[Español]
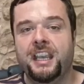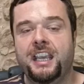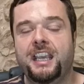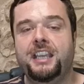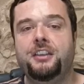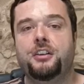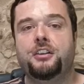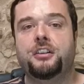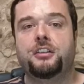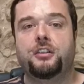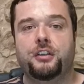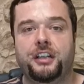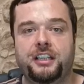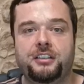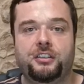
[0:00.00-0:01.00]
Y yo
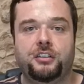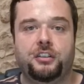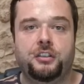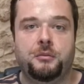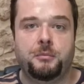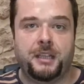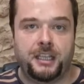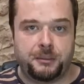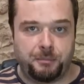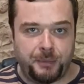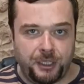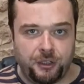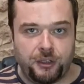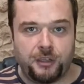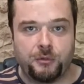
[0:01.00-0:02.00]
con esto me
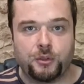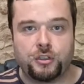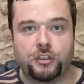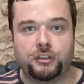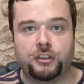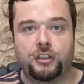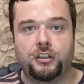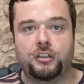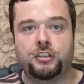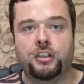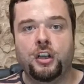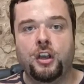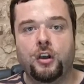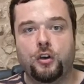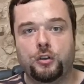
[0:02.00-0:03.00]
despido de vosotros,
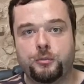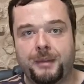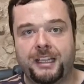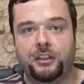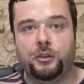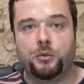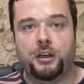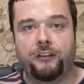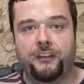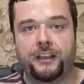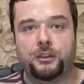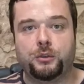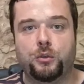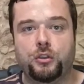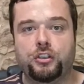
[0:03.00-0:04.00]
os mando un
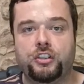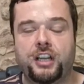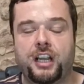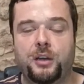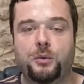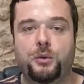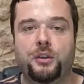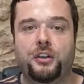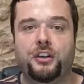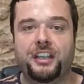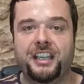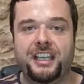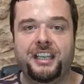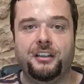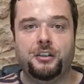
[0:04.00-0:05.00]
afectuoso saludo
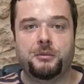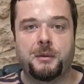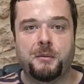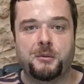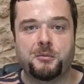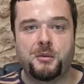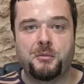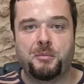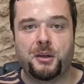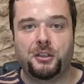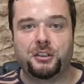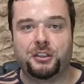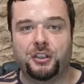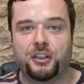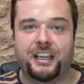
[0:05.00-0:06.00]
y nos vemos muy
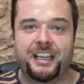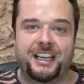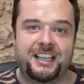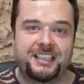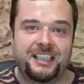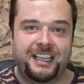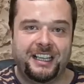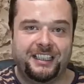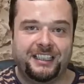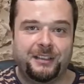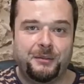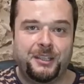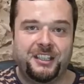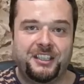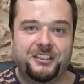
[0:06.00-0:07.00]
pronto en el siguiente
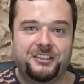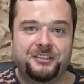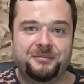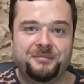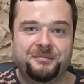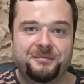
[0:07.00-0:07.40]
vídeo.